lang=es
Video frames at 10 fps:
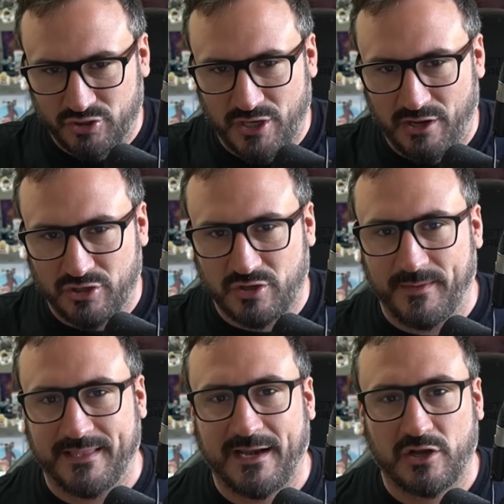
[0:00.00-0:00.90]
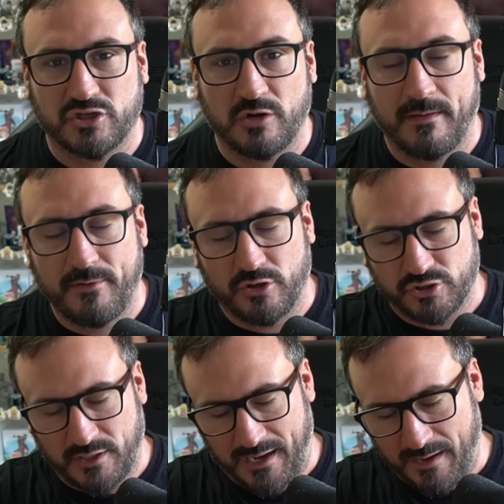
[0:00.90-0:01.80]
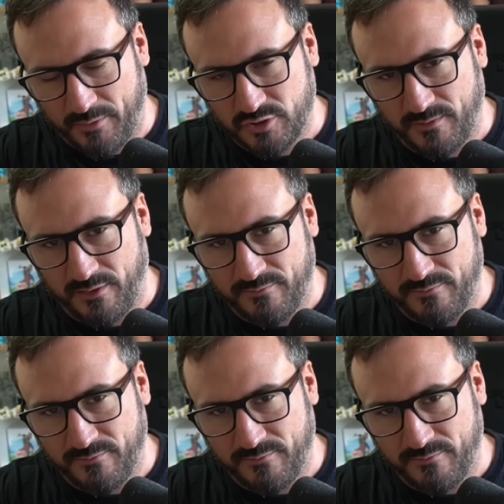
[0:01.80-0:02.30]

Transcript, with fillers: os leo los comentarios y nos vemos en el próximo vídeo.